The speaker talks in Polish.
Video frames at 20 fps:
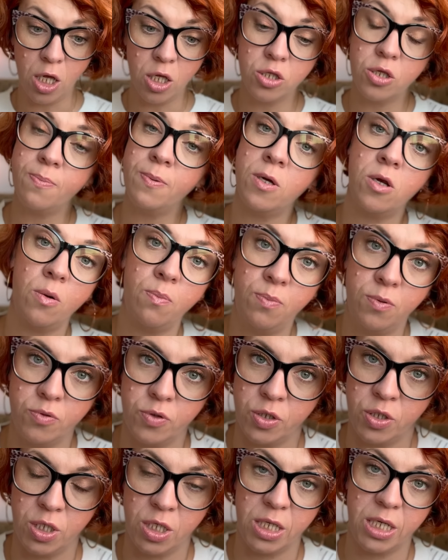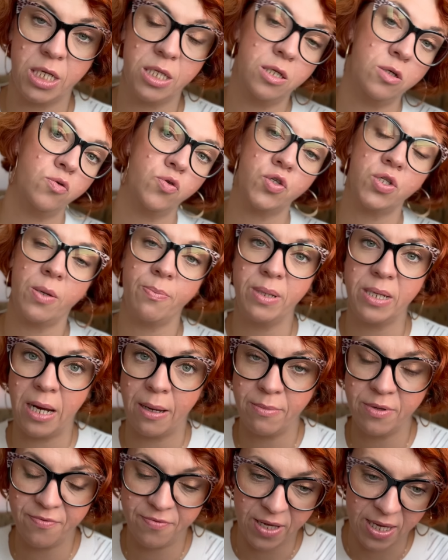Dopiero później, kiedy już
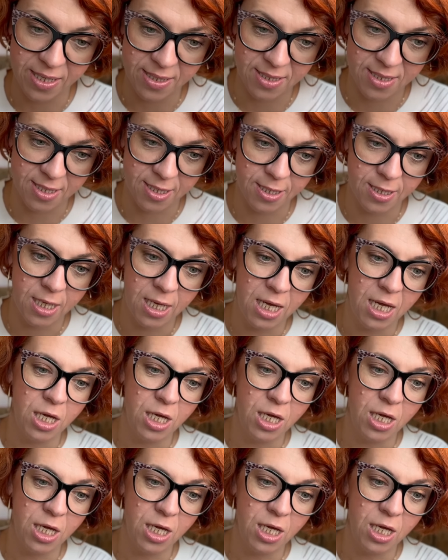nabieramy wiedzy,